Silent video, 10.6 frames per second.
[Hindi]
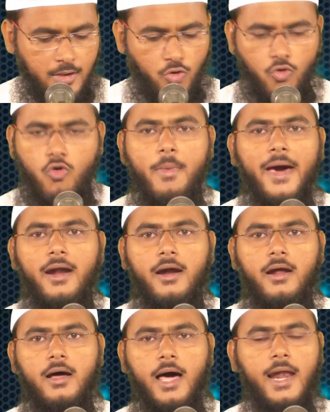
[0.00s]
उम्र
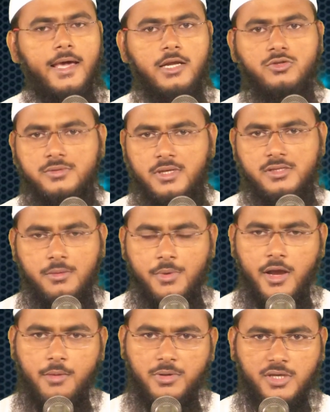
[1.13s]
अल्लाह के रसूल वसल्लम ने
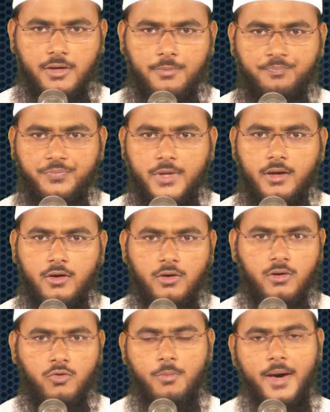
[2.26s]
नहीं बताई
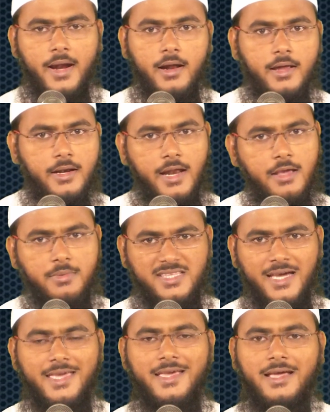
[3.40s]
उम्र नहीं
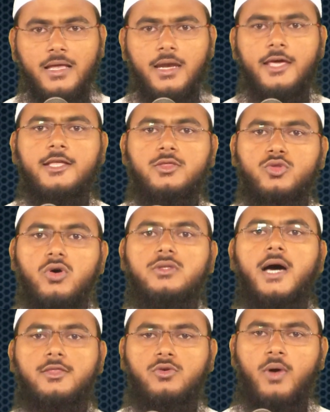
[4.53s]
बताई लेकिन दो
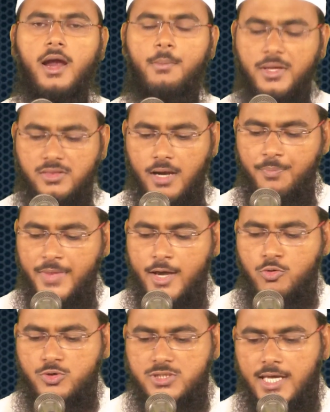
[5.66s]
दांतों वाला मतलब
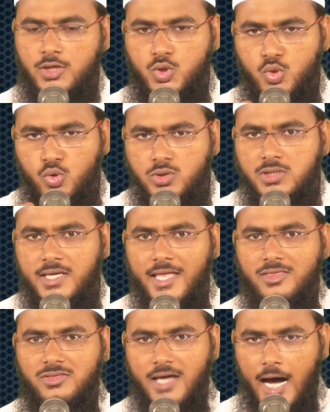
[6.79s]
उसके दूध के
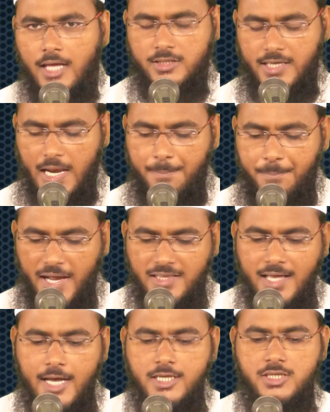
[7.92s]
दांत यानी
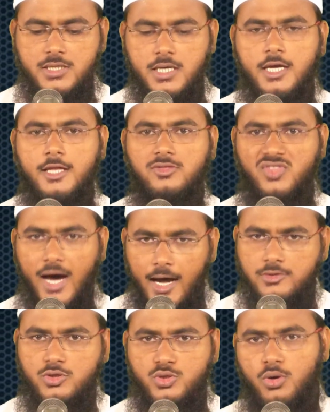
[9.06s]
पैदाइशी
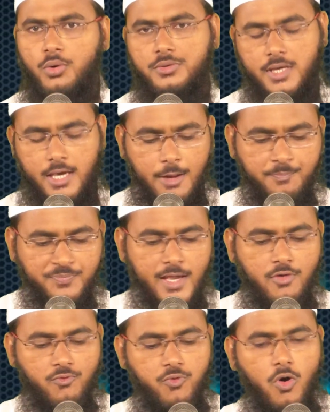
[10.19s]
दांत जो होते हैं
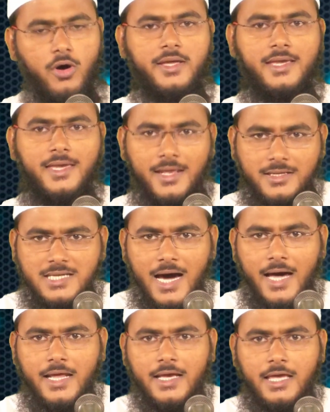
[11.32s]
वो गिर जाने के